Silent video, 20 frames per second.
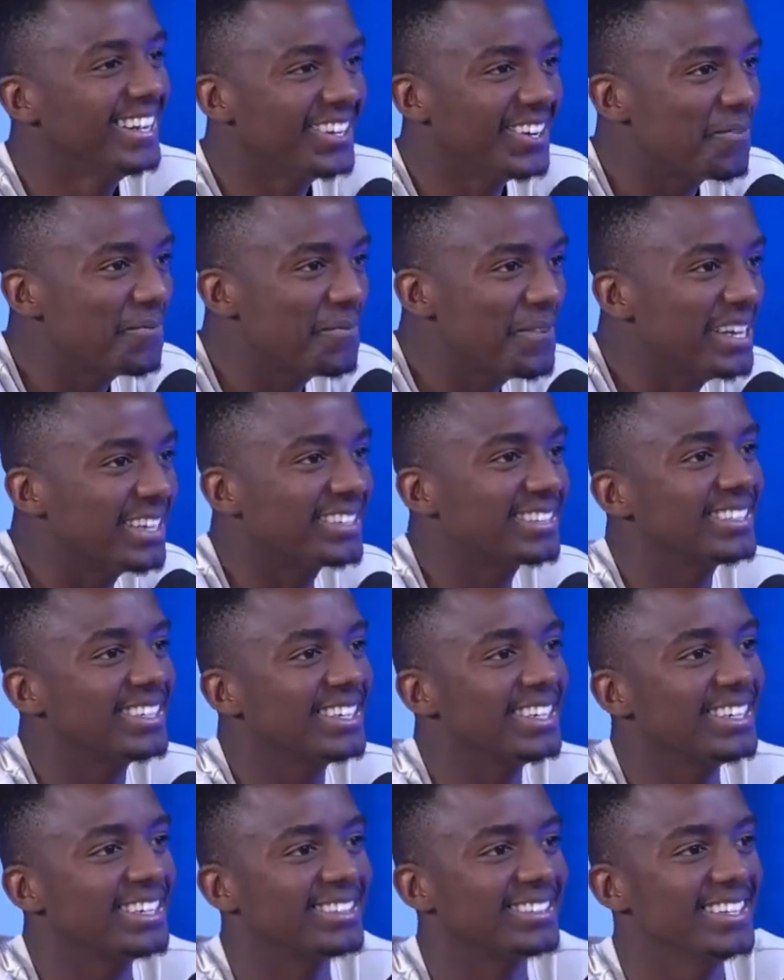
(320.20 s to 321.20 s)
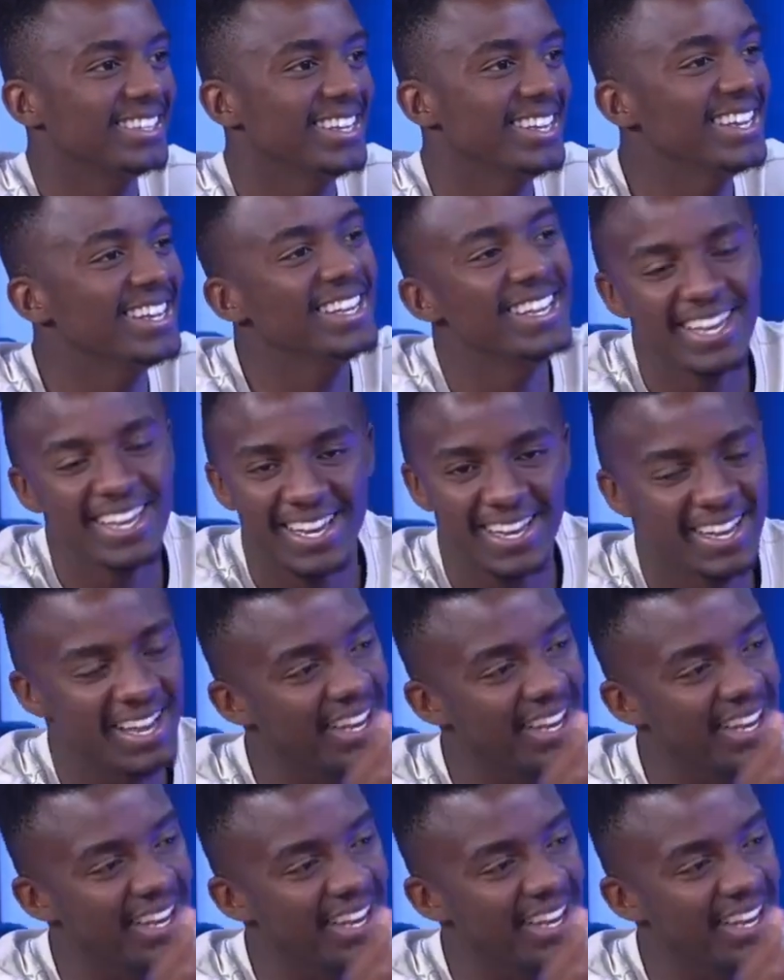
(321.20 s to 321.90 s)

E eu pensando assim,